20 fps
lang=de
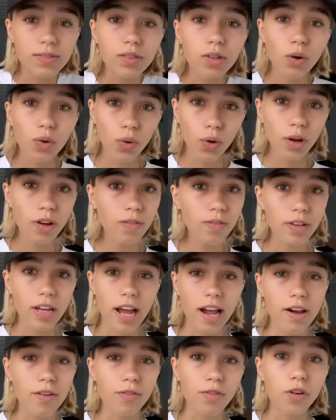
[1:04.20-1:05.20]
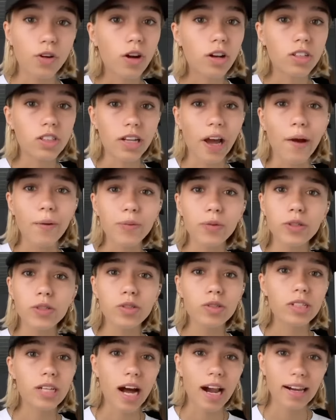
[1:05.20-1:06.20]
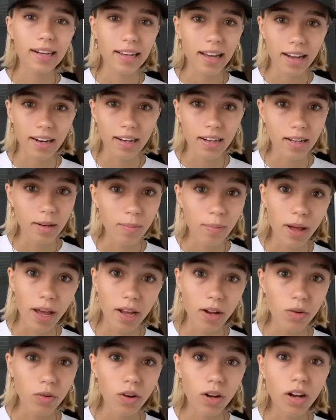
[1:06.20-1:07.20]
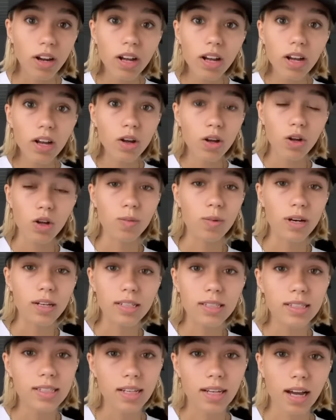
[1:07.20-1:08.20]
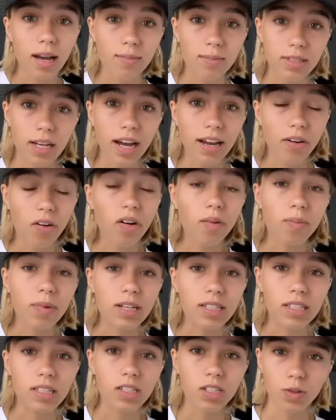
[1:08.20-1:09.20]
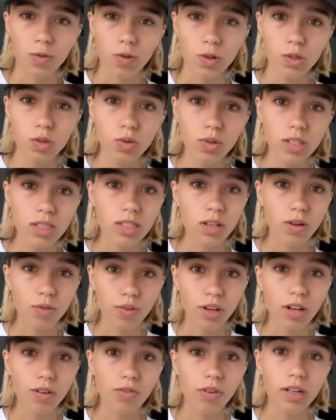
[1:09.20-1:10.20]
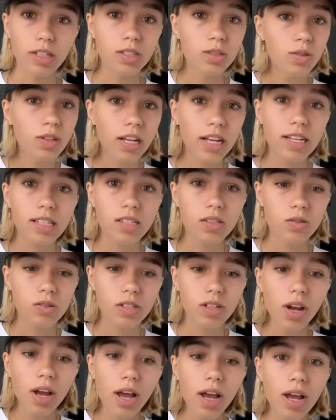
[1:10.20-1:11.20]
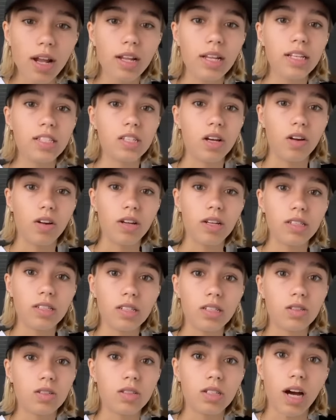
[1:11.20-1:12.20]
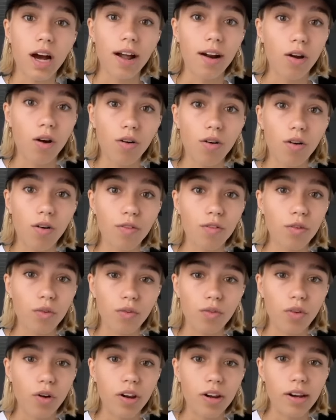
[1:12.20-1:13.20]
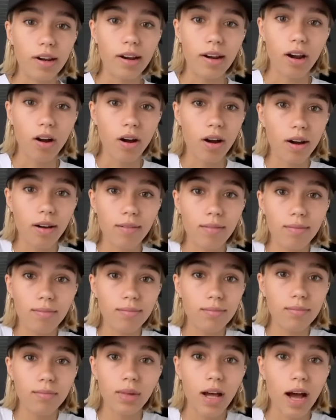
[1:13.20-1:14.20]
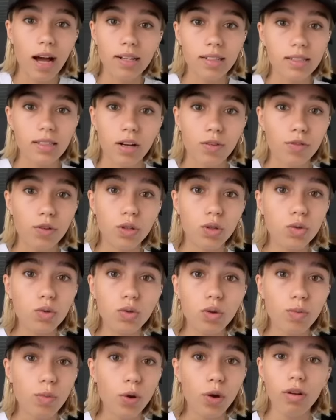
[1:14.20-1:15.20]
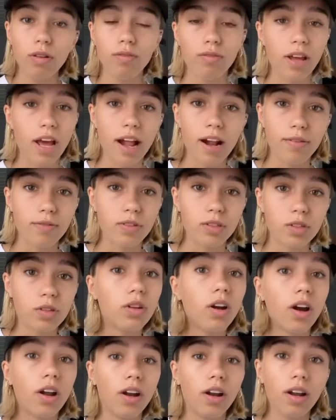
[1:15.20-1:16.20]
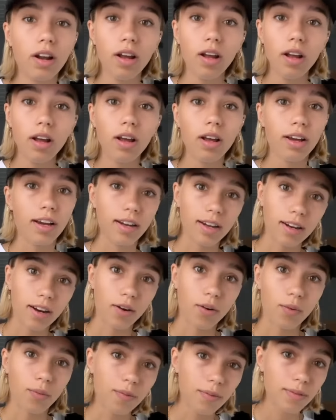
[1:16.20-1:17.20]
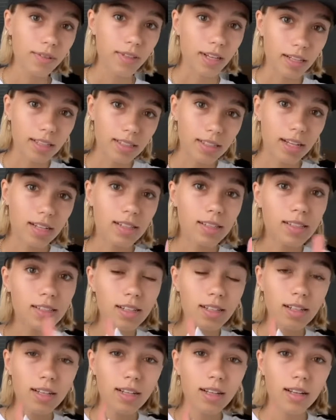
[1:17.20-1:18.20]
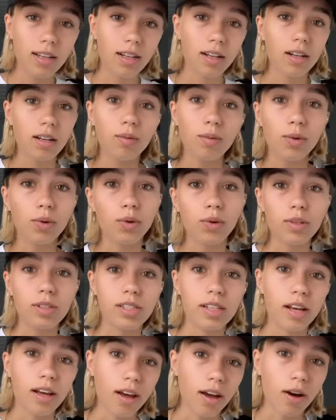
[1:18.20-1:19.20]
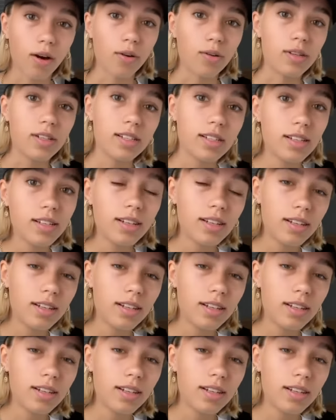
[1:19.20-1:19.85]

wir noch irgendwie helfen können, schreibt uns total gerne eine Mail oder über Instagram Direct Message. Ich versuche das auf jeden Fall zu lesen und Lisa und ich sind total offen und wollen äh, alles dafür tun, um irgendwie helfen zu können. Genau, ganz, ganz liebe Grüße aus,